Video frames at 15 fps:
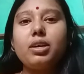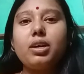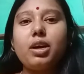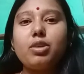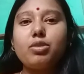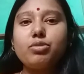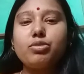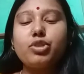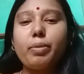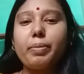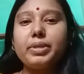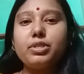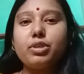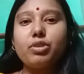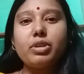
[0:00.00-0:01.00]
কারণ সবাই
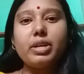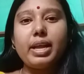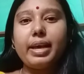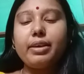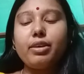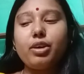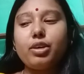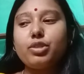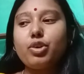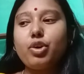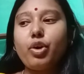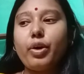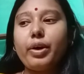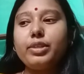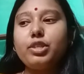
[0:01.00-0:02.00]
যখন নেয় হয়তো
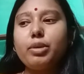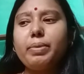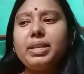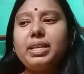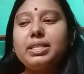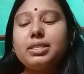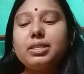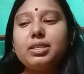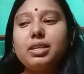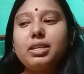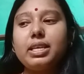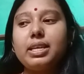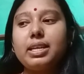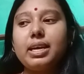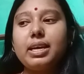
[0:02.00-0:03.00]
হয় তবে নিজেদের
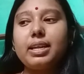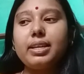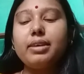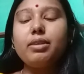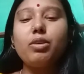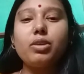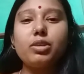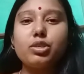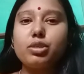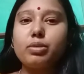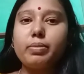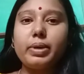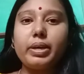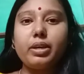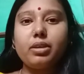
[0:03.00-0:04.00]
নিয়ে রাখলে অনেক
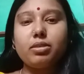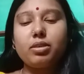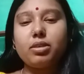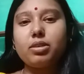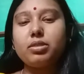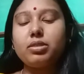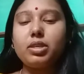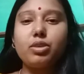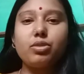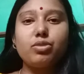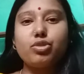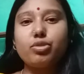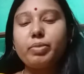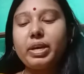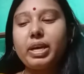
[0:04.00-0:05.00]
সময় যে কোনো
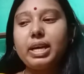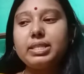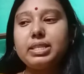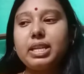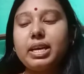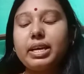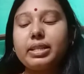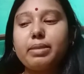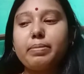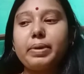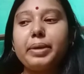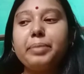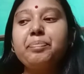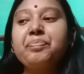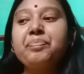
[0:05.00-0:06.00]
সময় কাজে লাগতে পারে